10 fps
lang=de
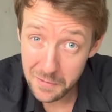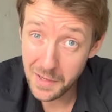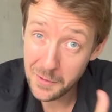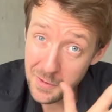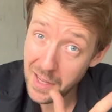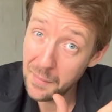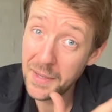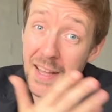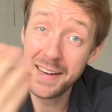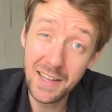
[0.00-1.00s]
weil du
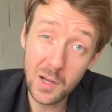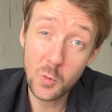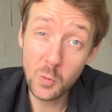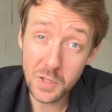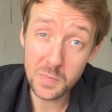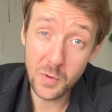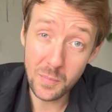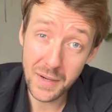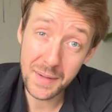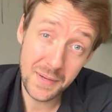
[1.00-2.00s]
damit ein akutes
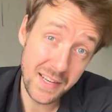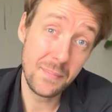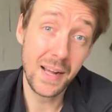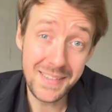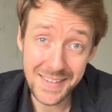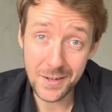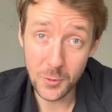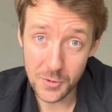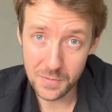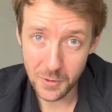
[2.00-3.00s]
Problem in deinem Alltag
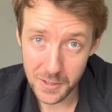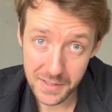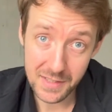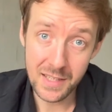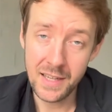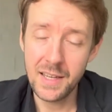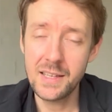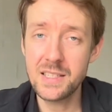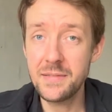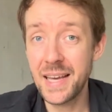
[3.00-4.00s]
lösen wolltest.
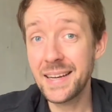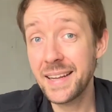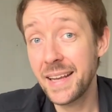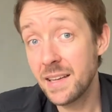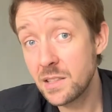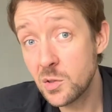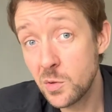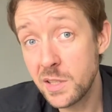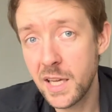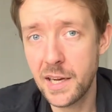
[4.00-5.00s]
Sie werden erst
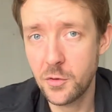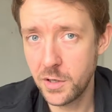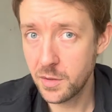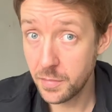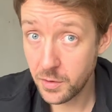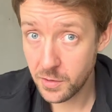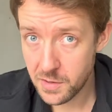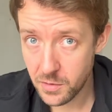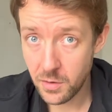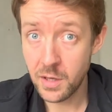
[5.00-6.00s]
durch die erneute
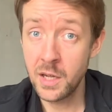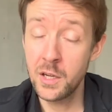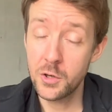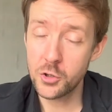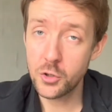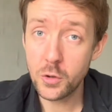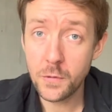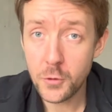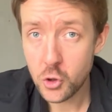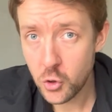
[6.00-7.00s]
Benutzung Stück
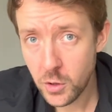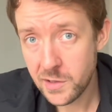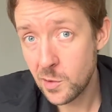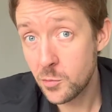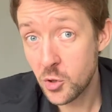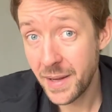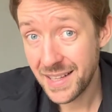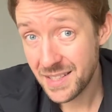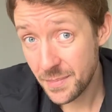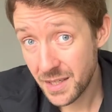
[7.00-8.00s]
für Stück zum
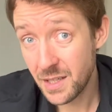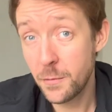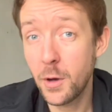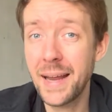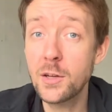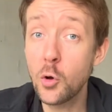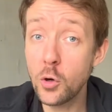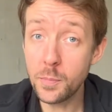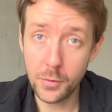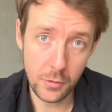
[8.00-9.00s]
Schmerzmittel für ein
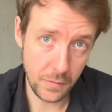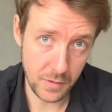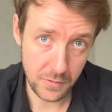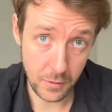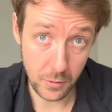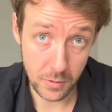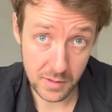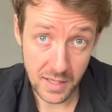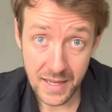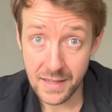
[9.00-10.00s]
Grundbedürfnis von
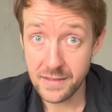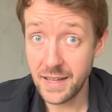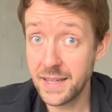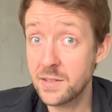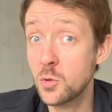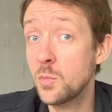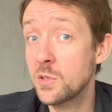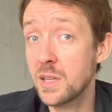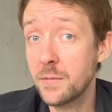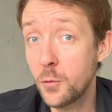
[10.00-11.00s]
uns, sei es um
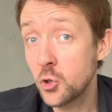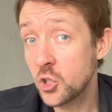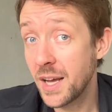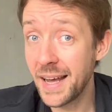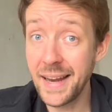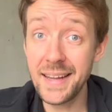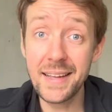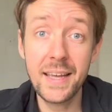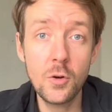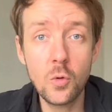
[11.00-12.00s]
unseren Wunsch nach
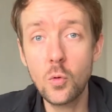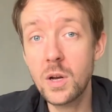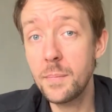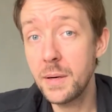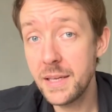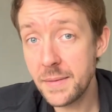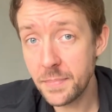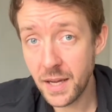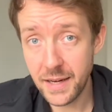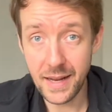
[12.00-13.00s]
Anerkennung oder
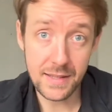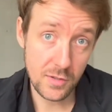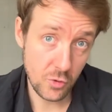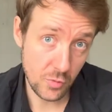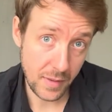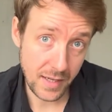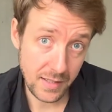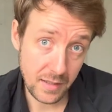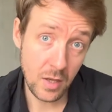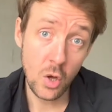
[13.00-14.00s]
Beliebtheit anzusprechen